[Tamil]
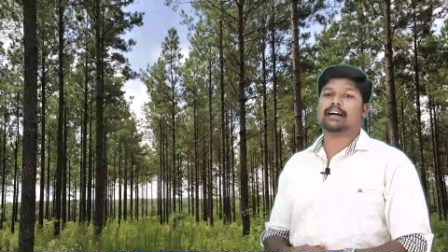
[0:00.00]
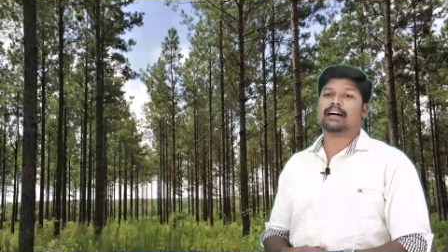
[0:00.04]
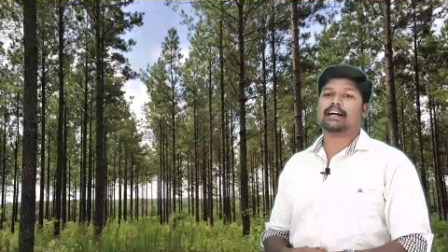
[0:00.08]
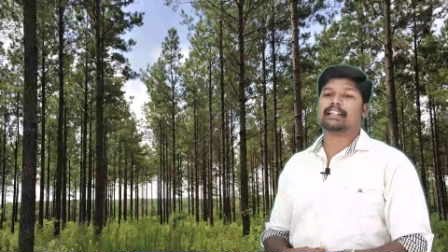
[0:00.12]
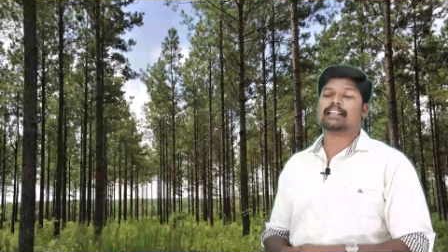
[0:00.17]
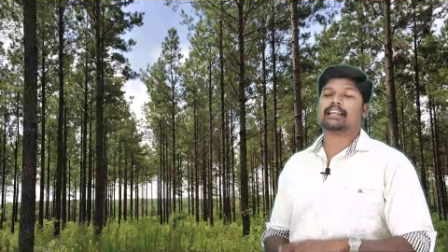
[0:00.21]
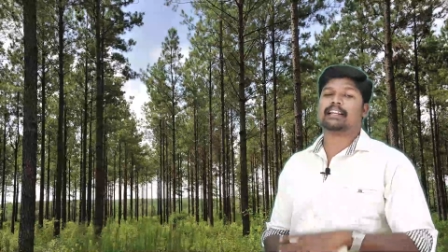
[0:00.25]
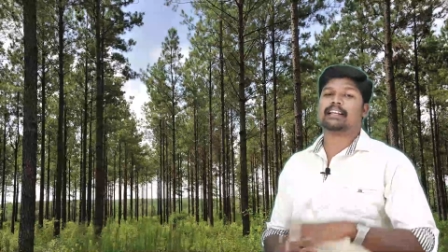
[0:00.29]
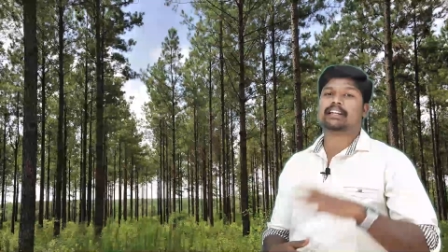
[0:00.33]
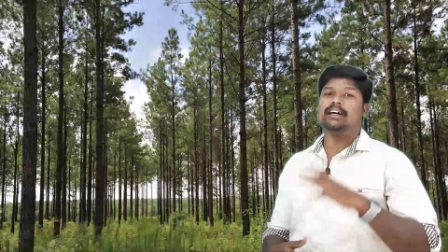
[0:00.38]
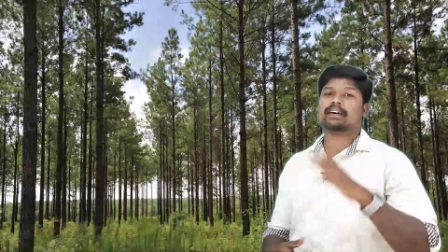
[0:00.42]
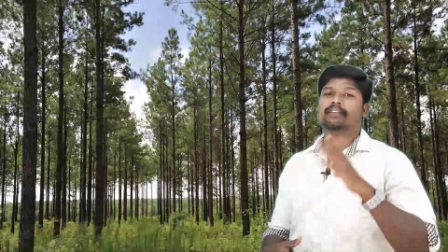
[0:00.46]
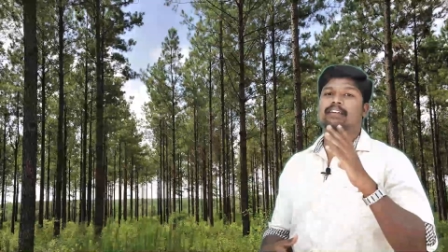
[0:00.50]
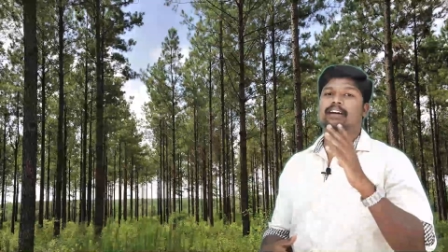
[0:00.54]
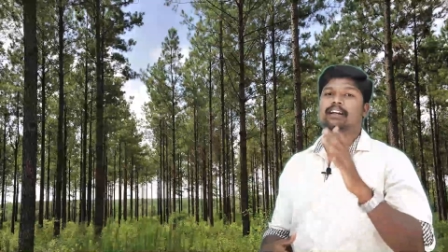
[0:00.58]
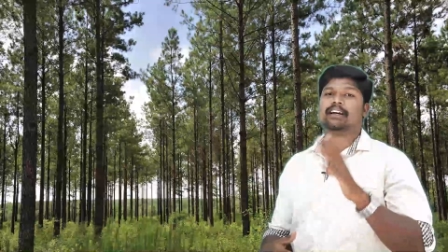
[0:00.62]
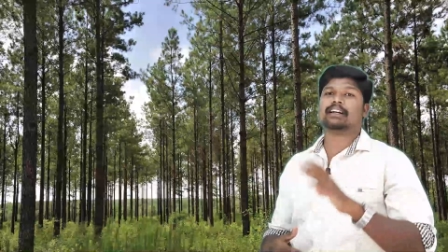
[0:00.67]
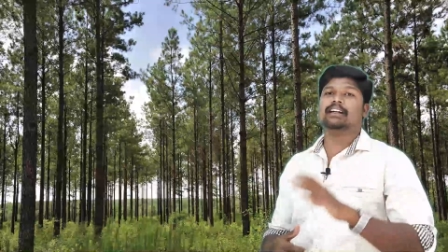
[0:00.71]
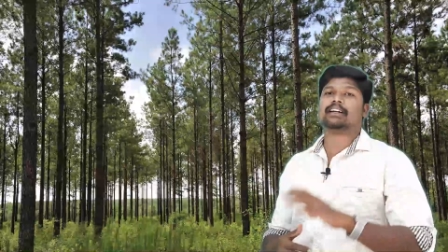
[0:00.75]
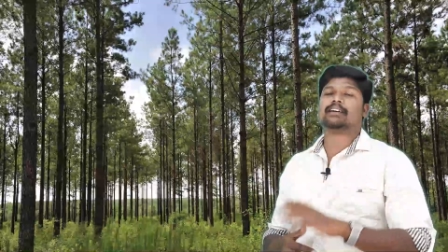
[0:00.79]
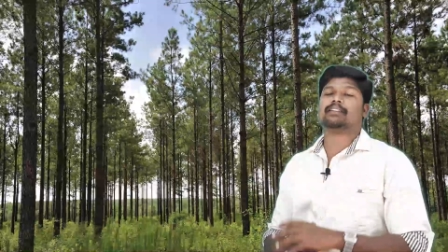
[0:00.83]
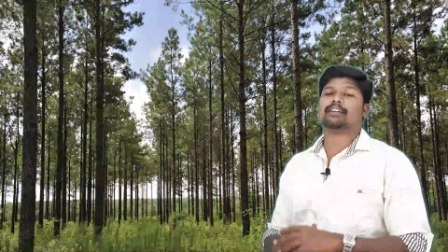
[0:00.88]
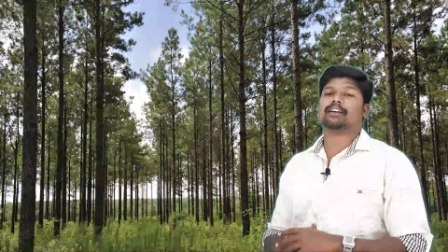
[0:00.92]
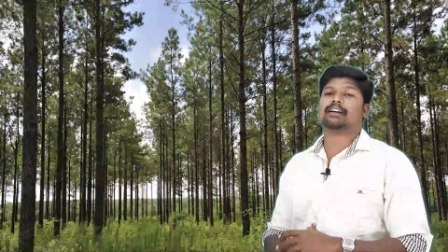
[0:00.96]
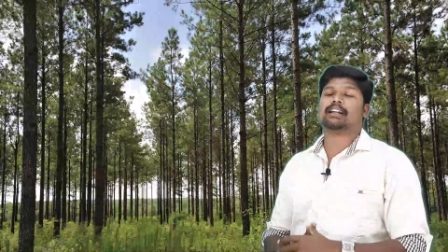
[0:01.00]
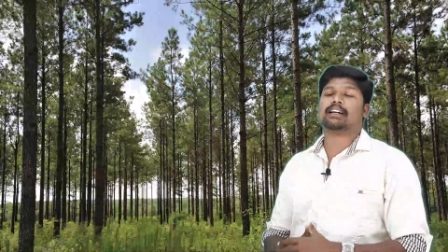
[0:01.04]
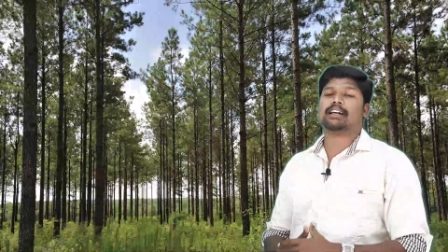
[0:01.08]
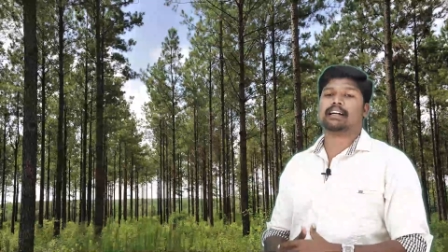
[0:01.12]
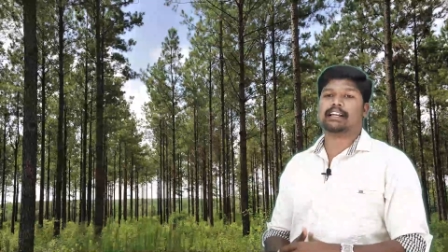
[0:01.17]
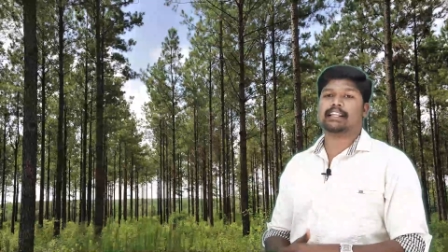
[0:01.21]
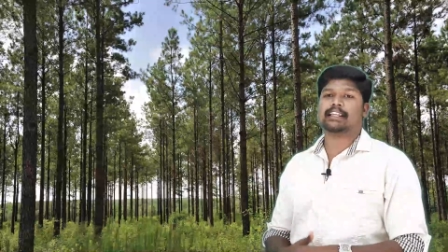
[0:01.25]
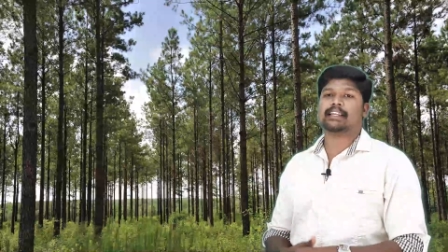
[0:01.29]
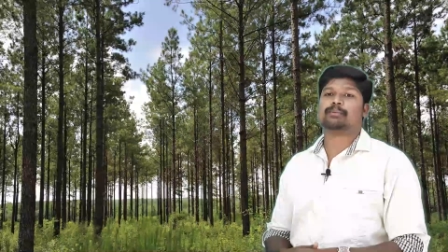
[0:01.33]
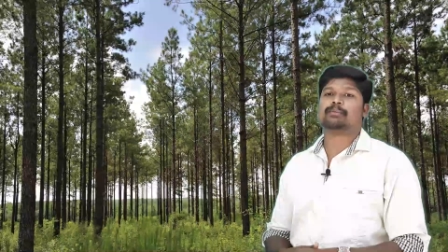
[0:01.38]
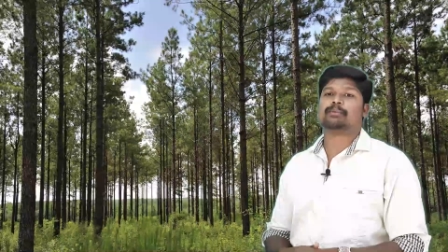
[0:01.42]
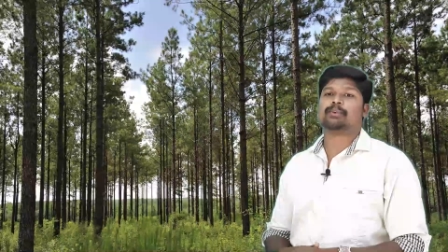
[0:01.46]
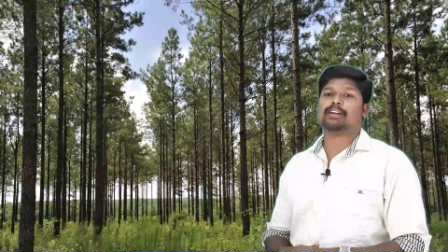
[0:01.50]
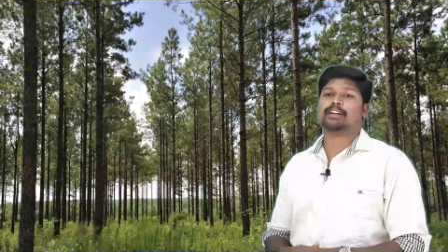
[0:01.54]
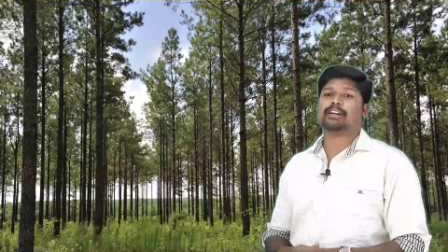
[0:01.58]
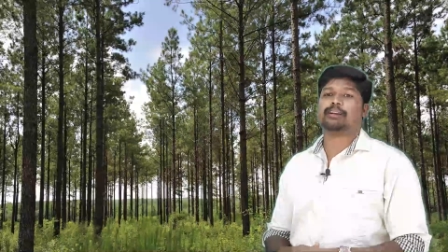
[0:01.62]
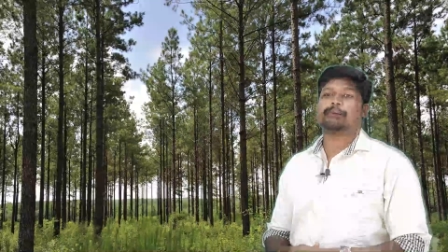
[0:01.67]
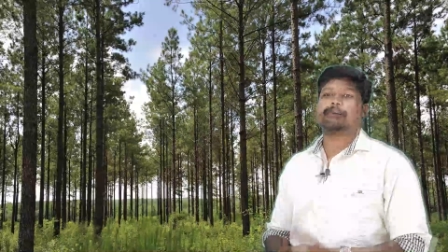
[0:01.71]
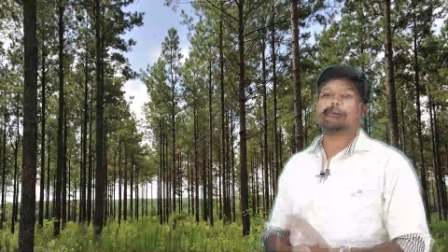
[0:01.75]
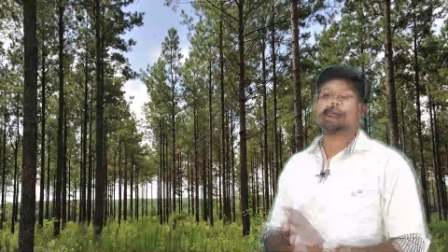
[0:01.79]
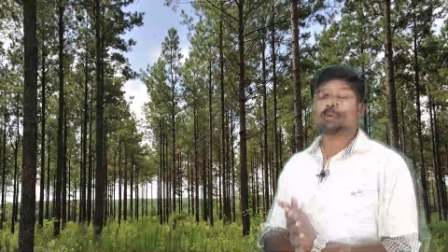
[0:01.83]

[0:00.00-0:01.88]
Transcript: அது என்ன விலங்குன்னு அவரால் கணிக்க முடியல